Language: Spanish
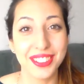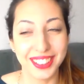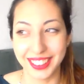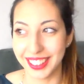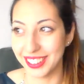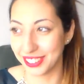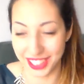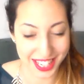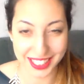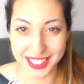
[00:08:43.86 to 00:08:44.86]
y que
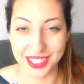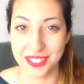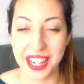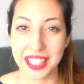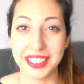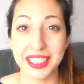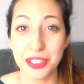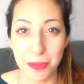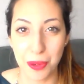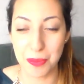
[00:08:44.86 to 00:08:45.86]
os hayáis echado unas
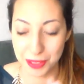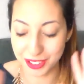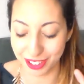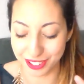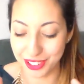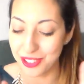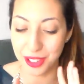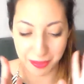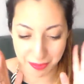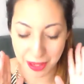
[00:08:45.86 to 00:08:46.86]
risas. Yo por lo menos ya os digo
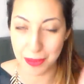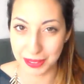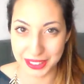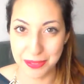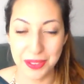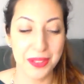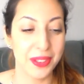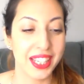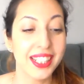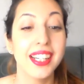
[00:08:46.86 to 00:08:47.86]
que me lo pasé muy
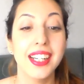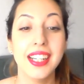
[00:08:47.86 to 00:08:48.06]
bien.